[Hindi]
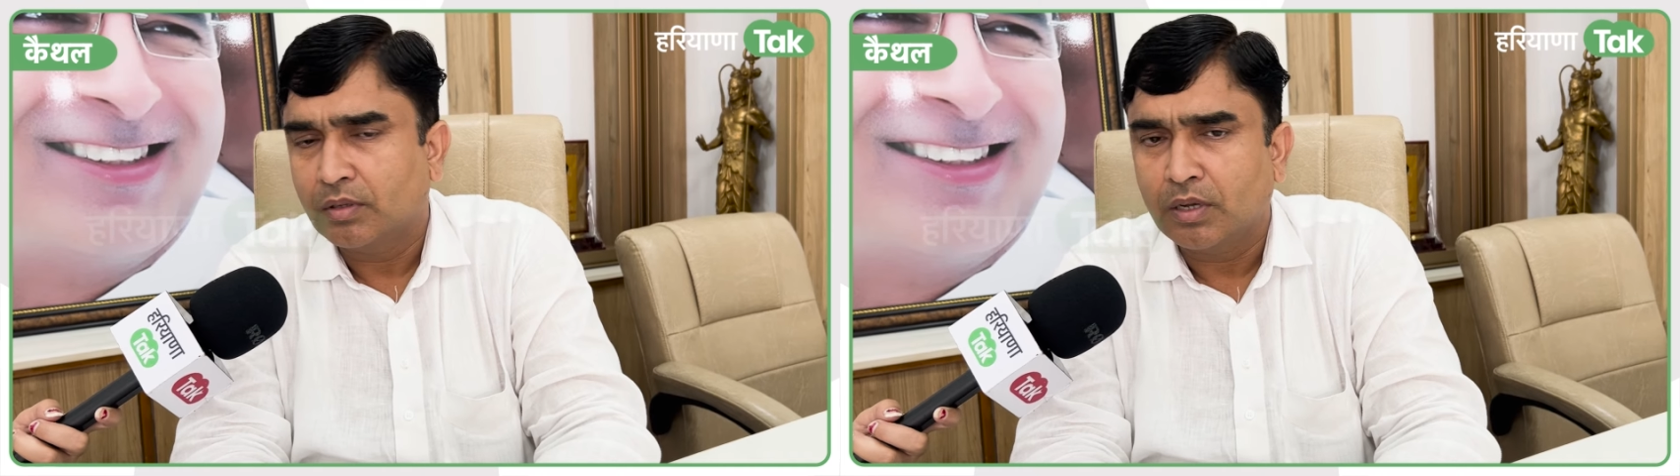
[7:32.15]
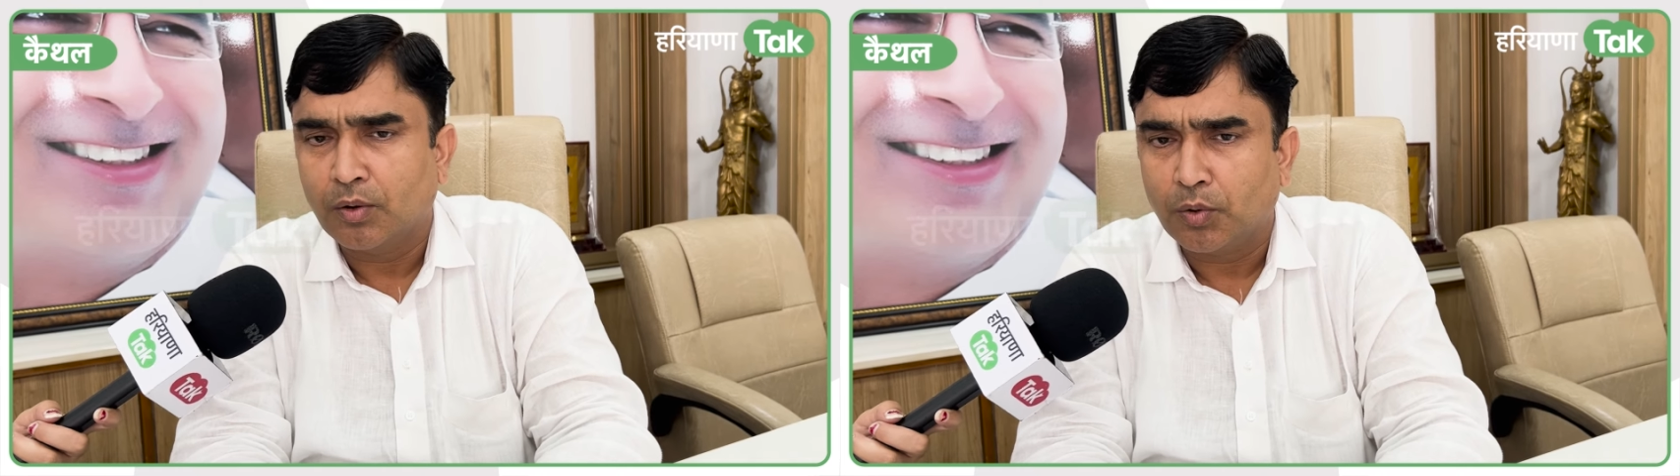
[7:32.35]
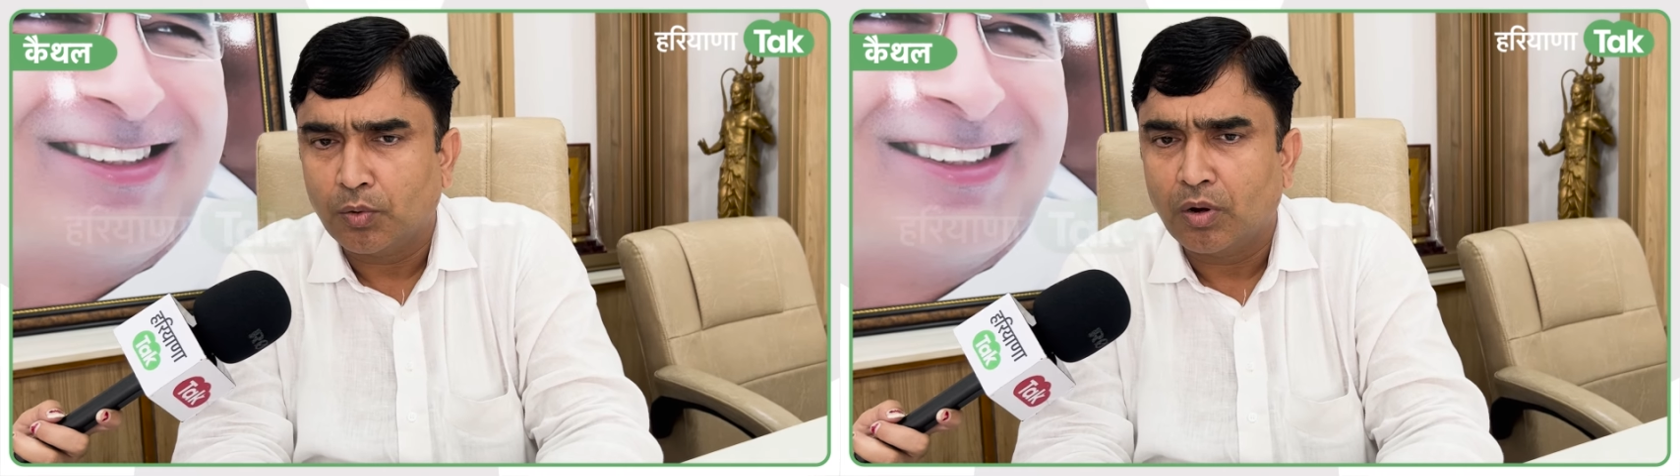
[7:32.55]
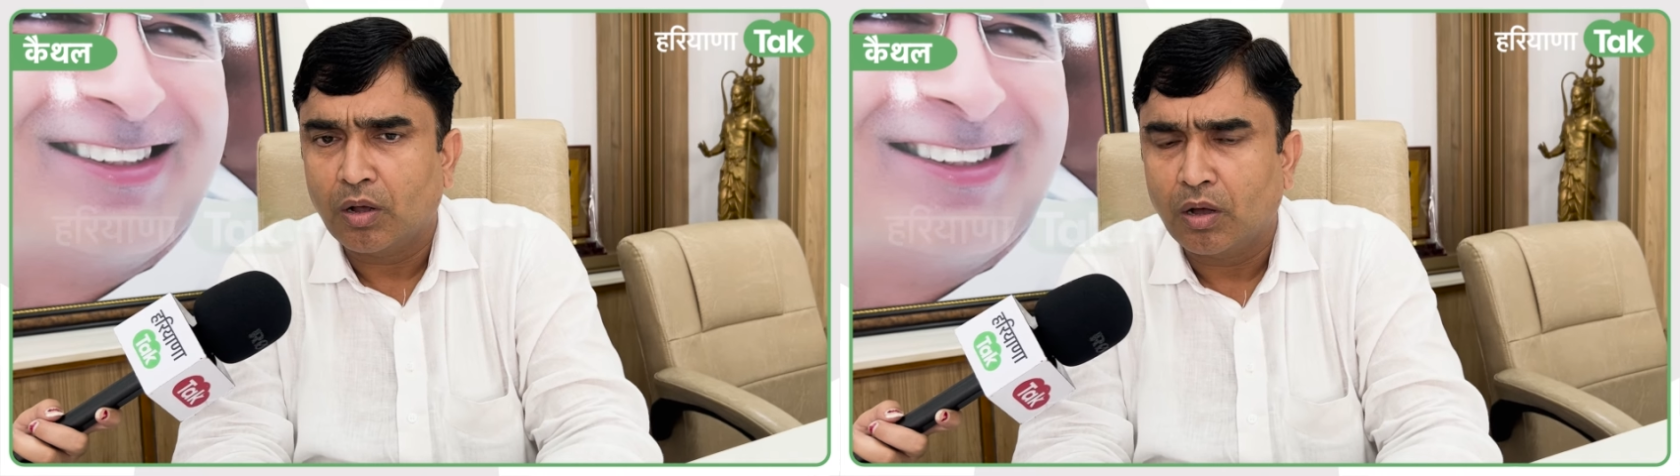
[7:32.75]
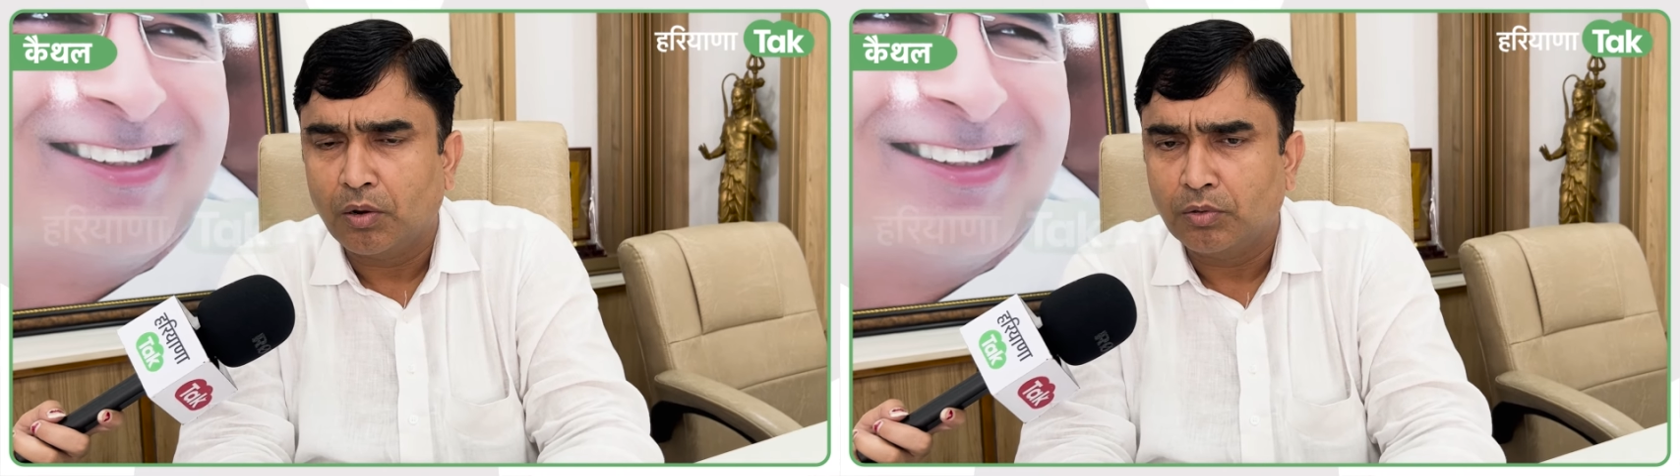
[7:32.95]
चाहे कोरोना
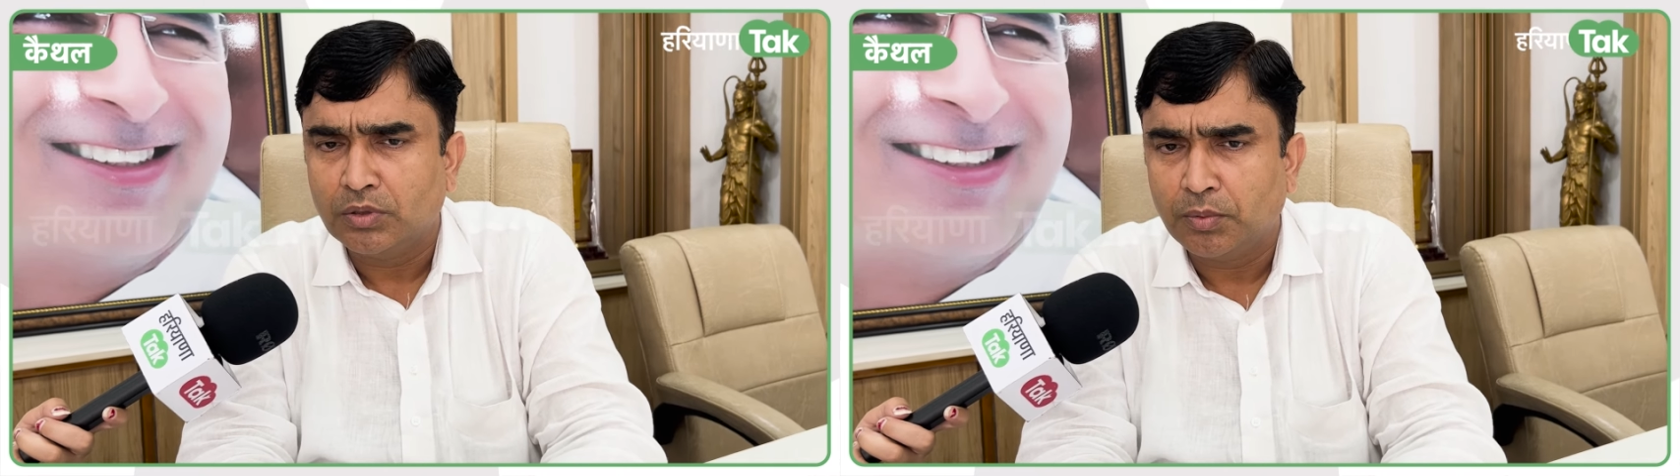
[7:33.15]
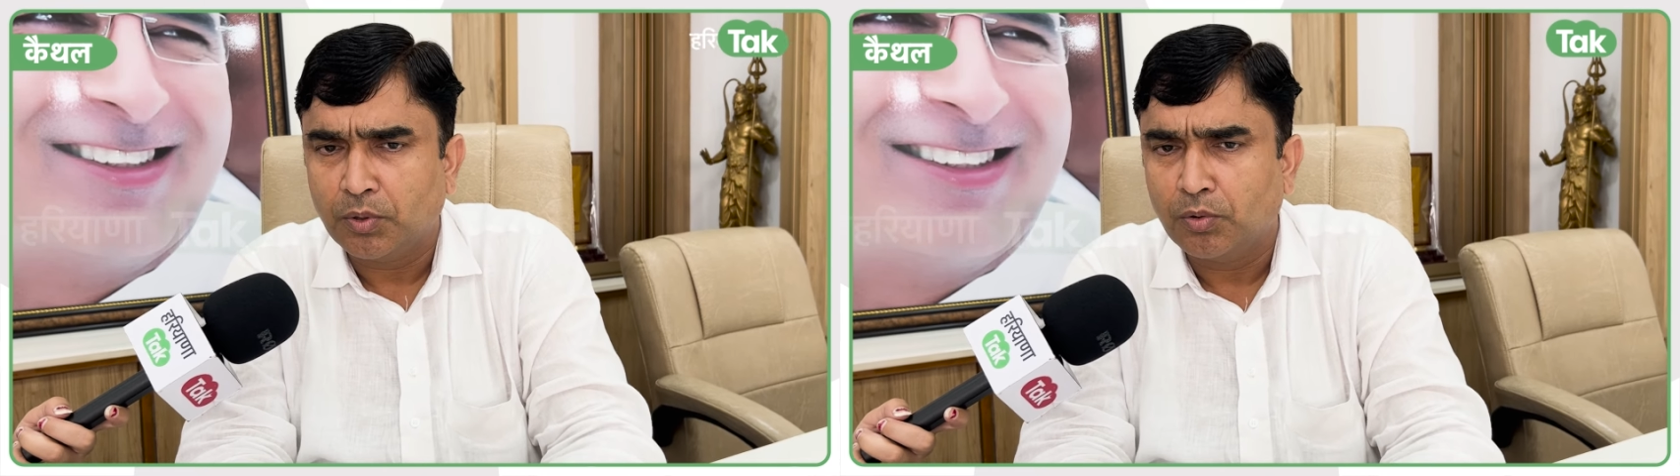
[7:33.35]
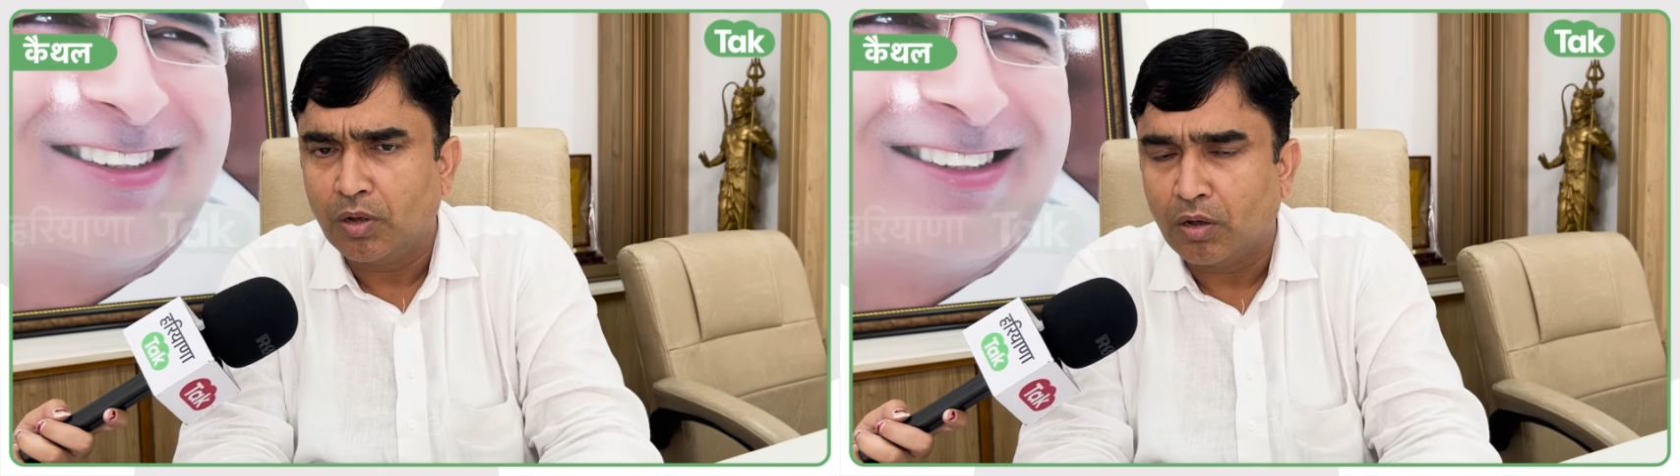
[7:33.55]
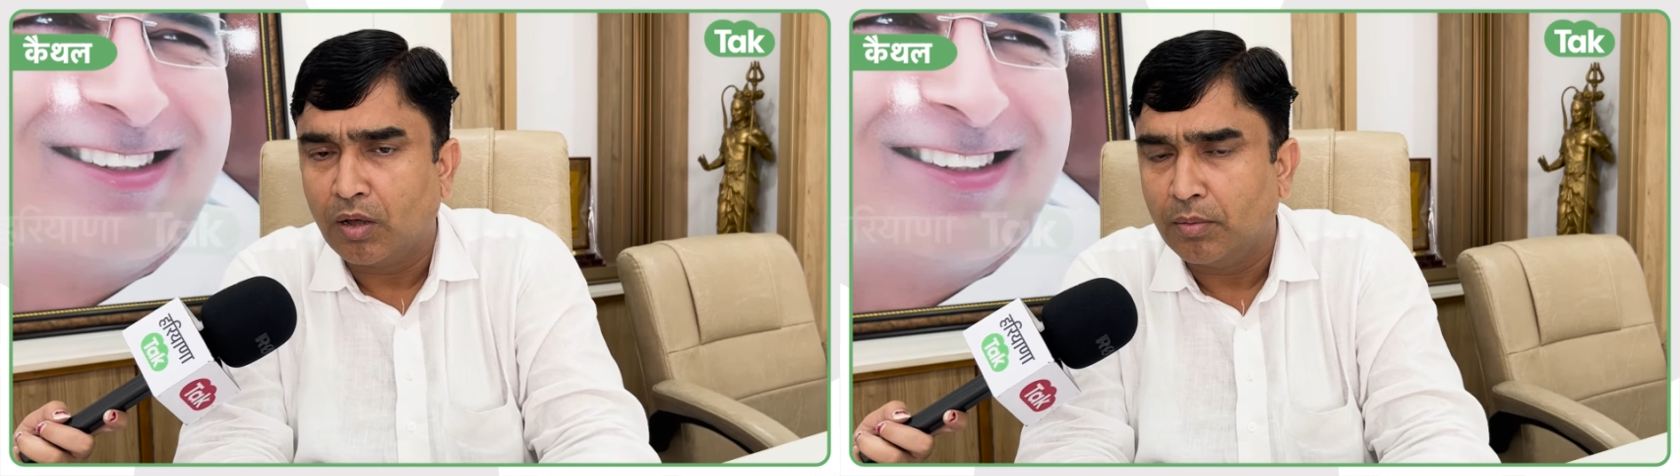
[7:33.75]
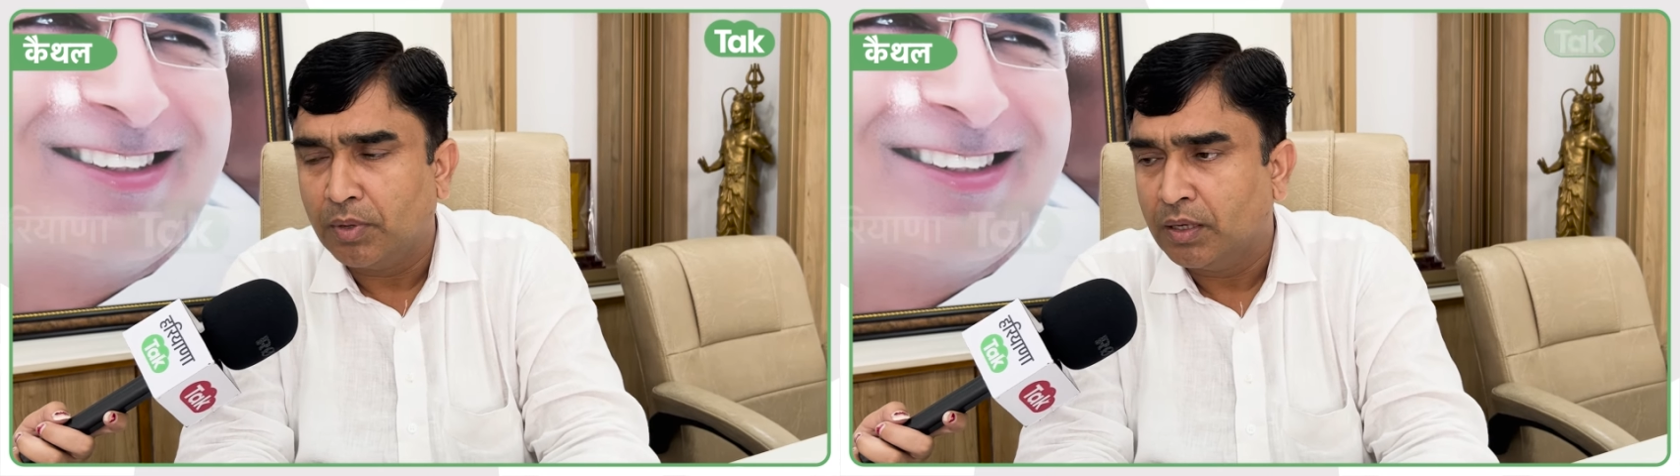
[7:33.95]
काल हो जब कोरोना
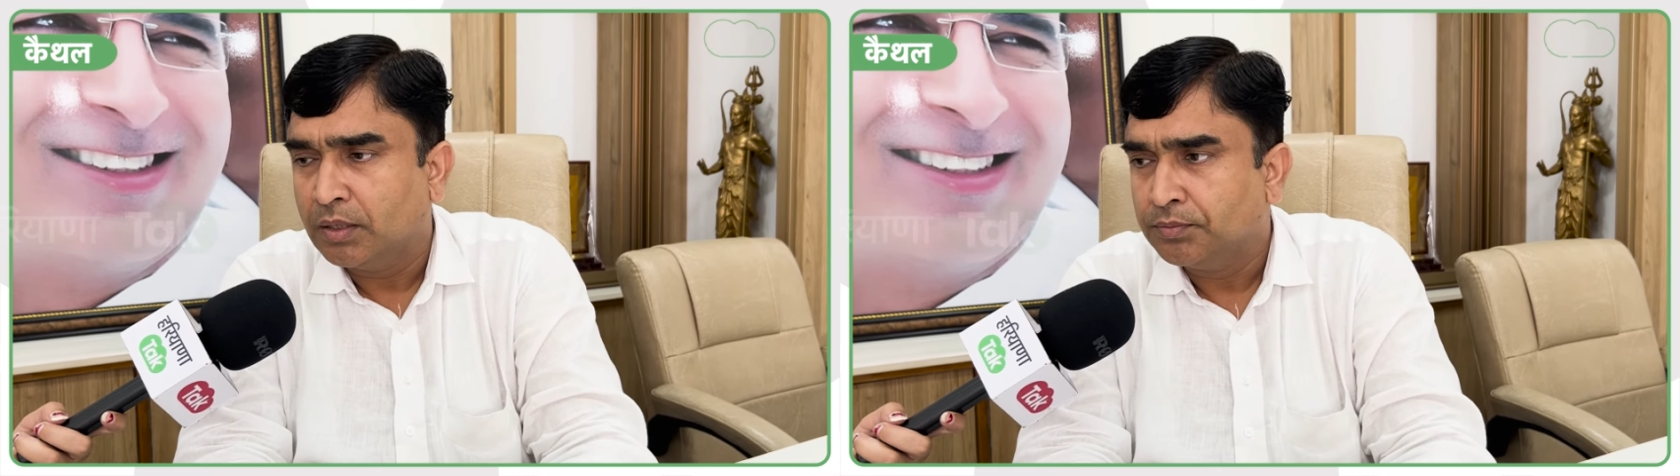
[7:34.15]
काल में